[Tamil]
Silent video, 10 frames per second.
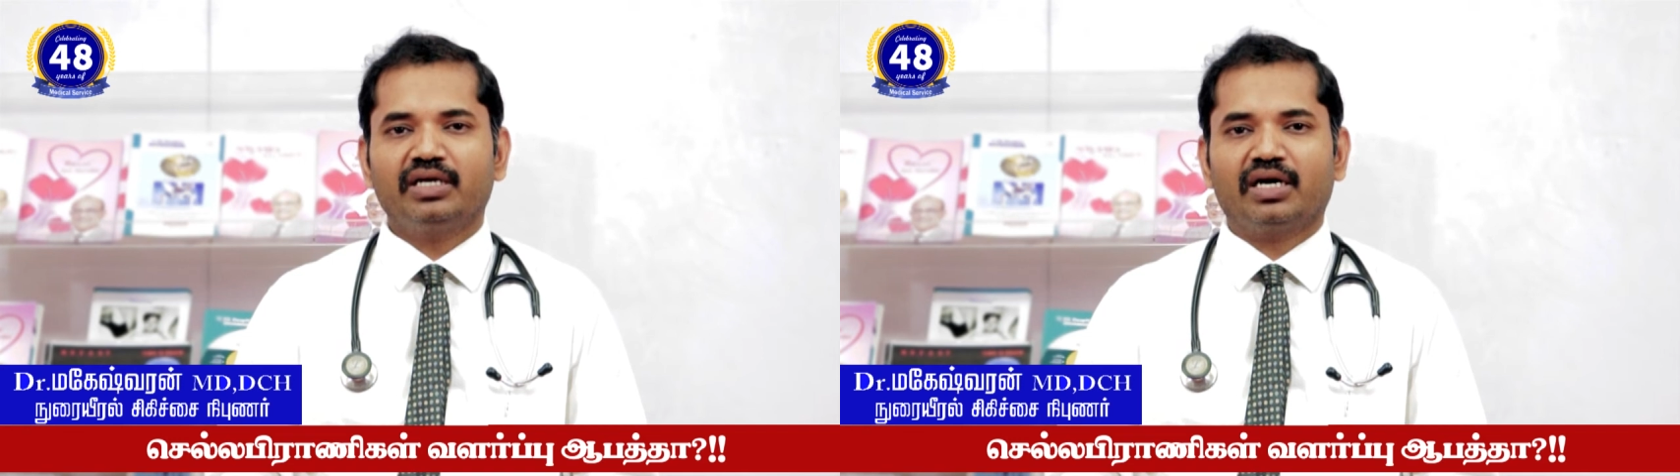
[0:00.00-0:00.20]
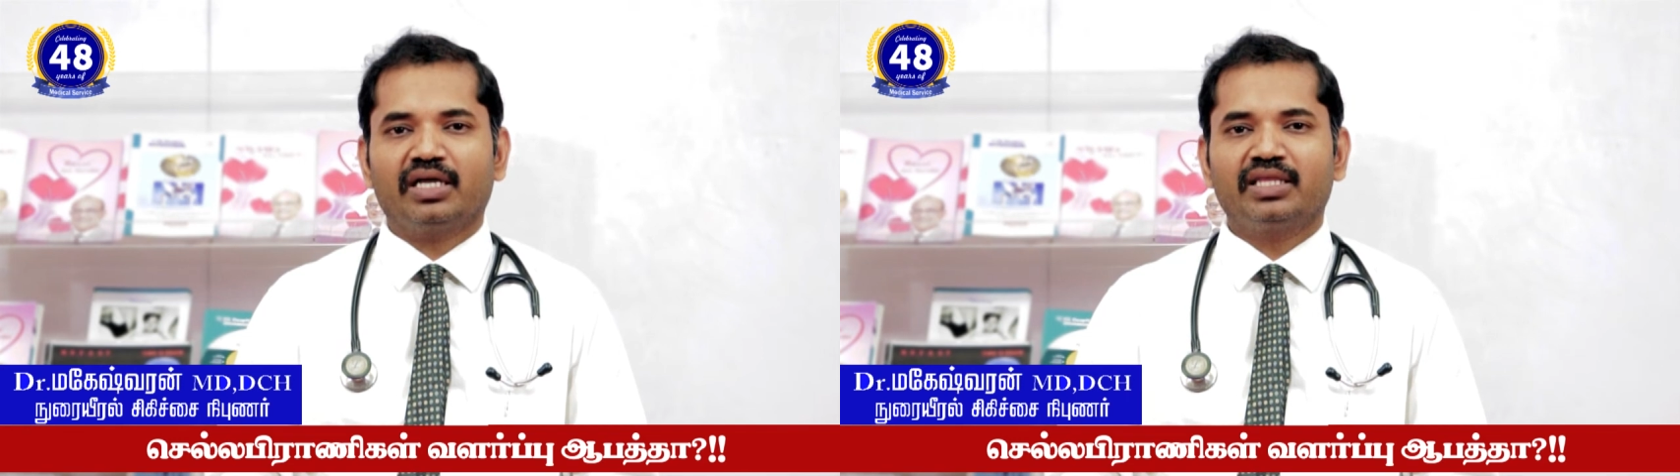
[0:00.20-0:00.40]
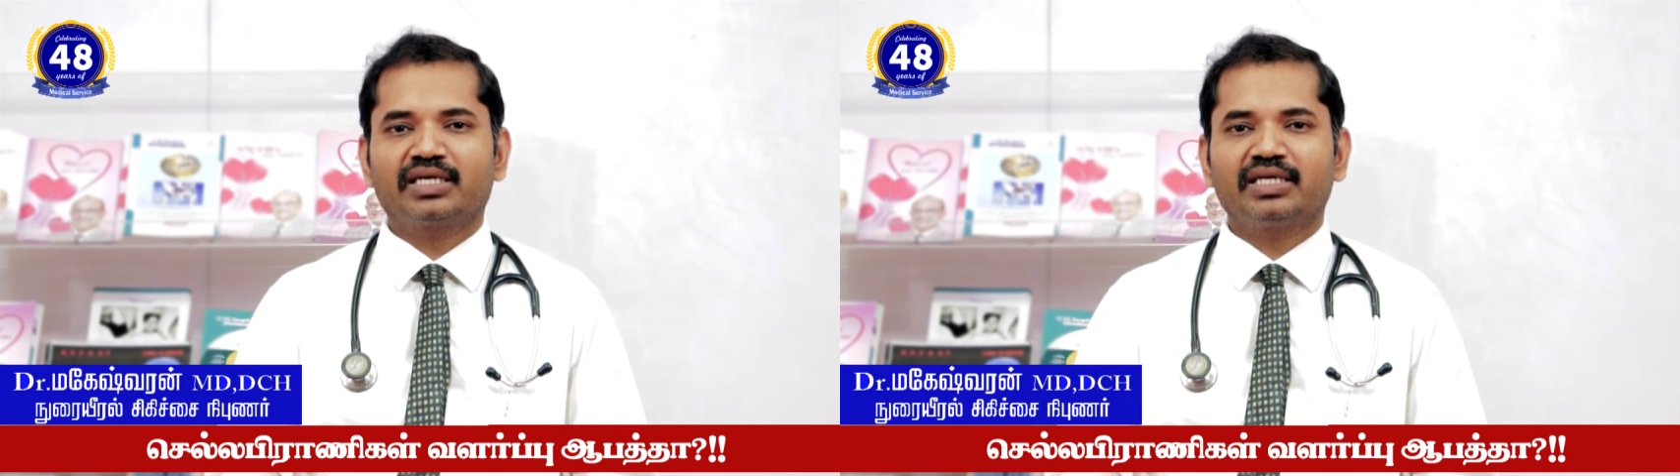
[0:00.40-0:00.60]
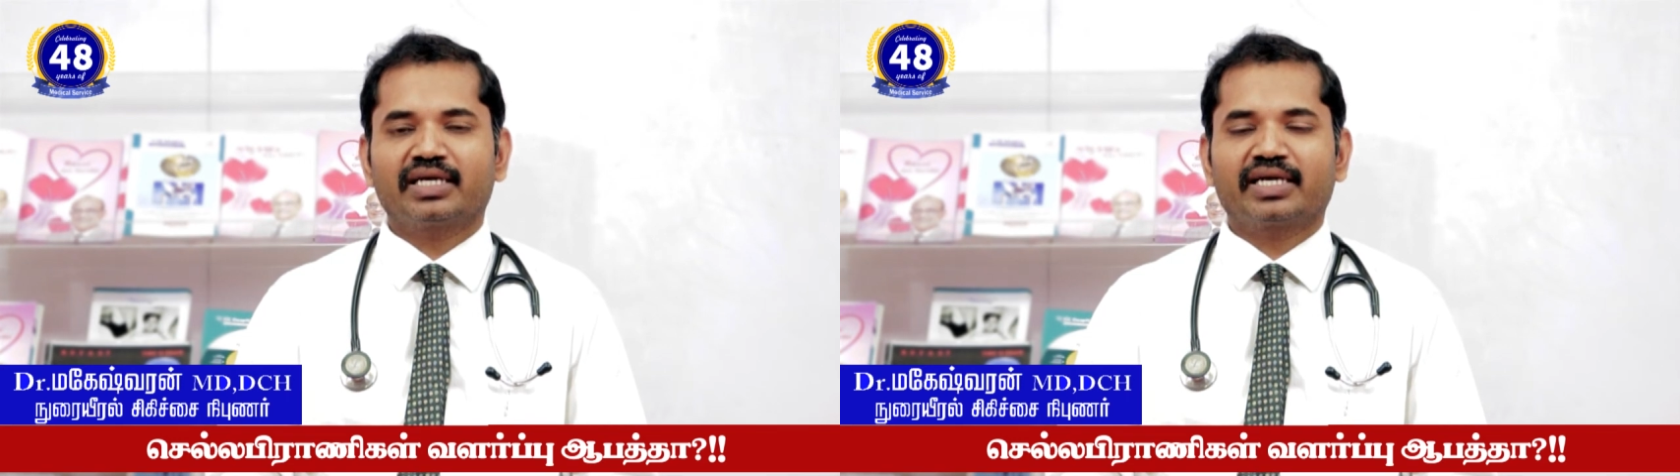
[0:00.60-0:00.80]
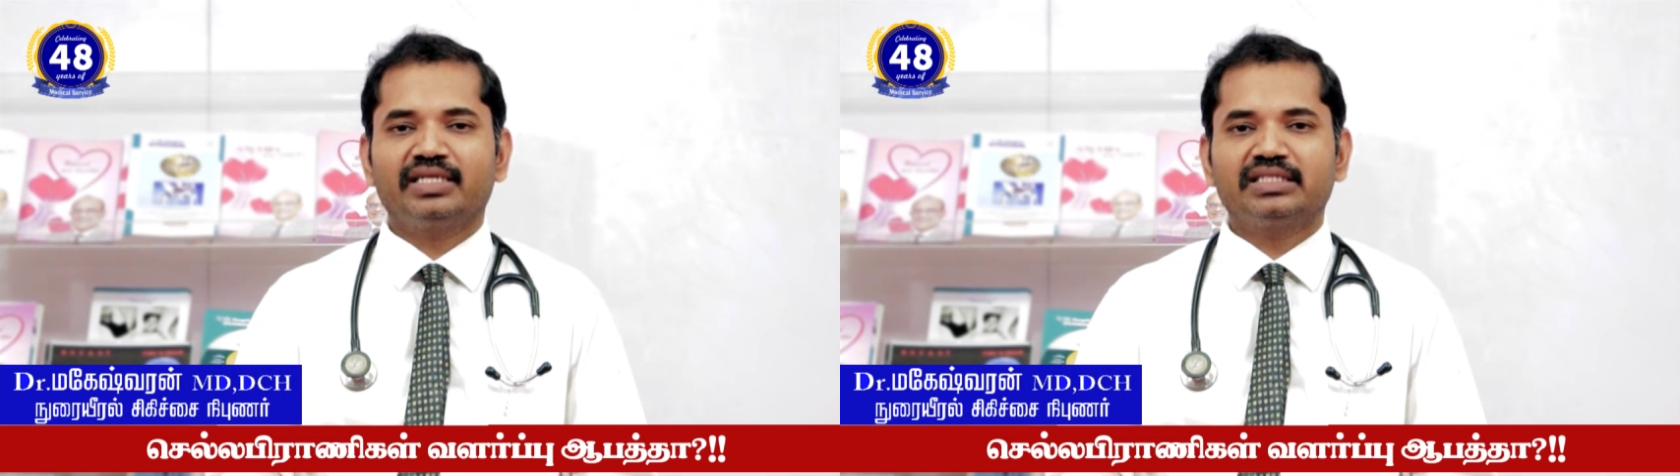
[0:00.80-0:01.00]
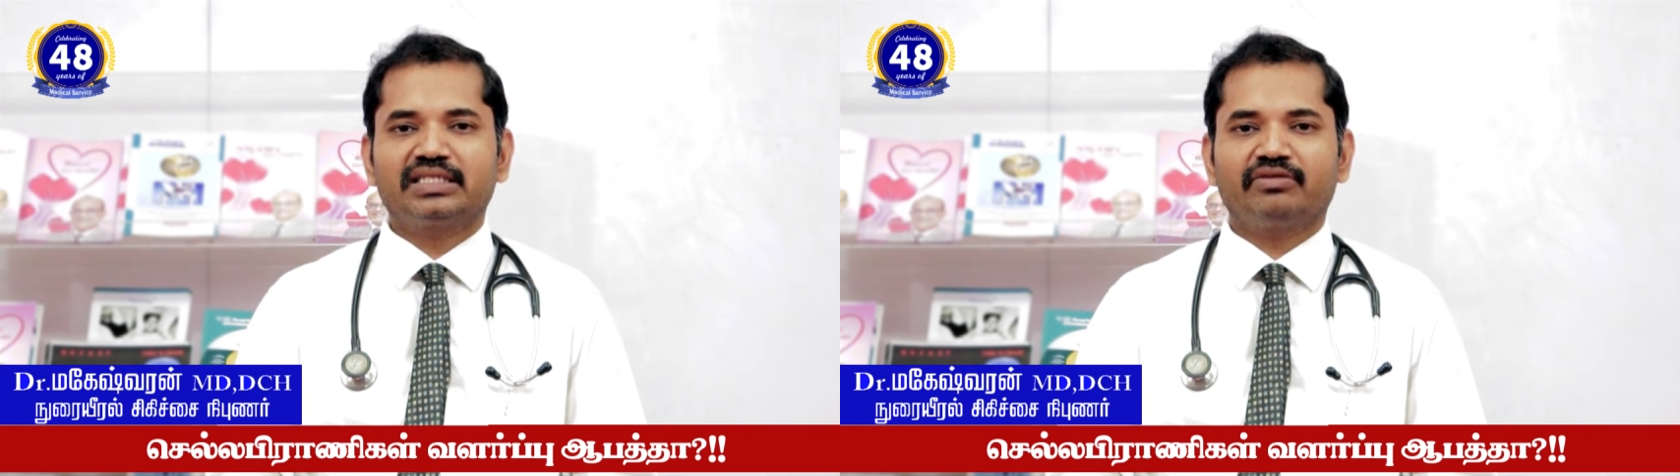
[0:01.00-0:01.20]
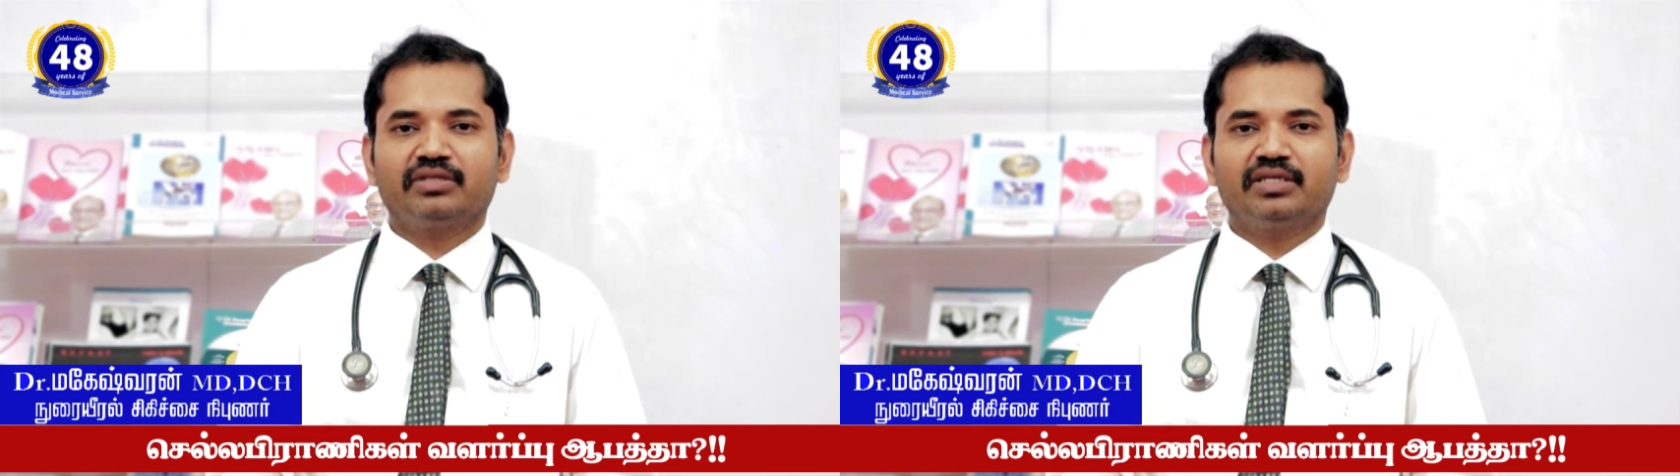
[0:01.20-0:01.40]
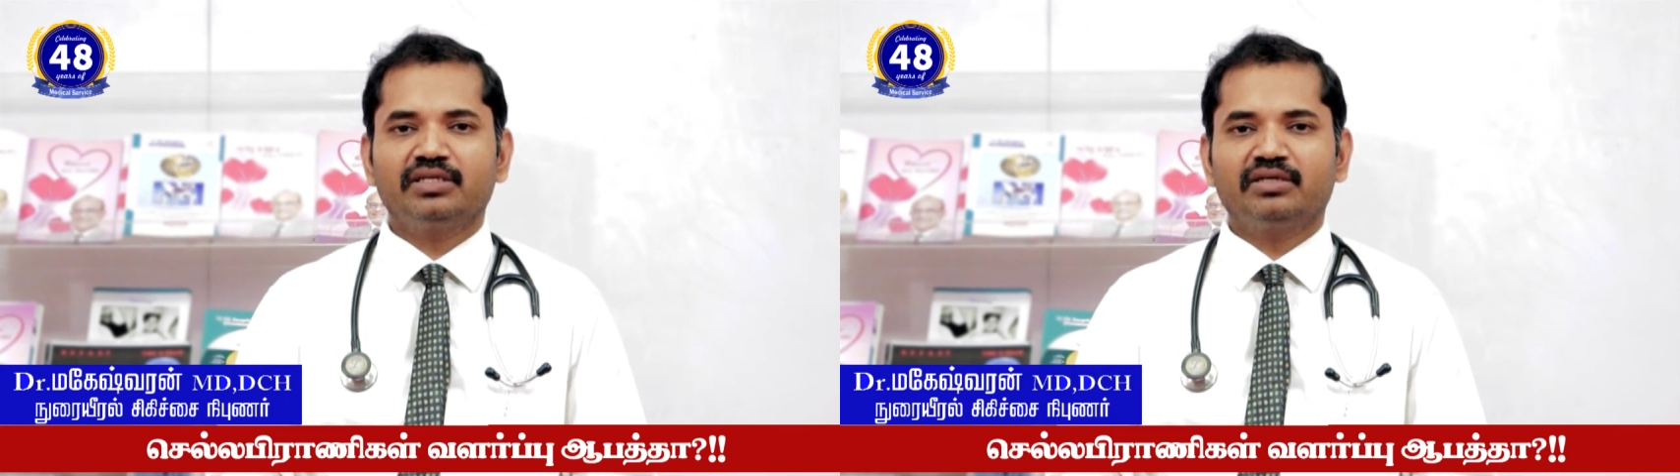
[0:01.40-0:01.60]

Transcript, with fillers: அதுக்கு எகெயின்ஸ்டாக வந்து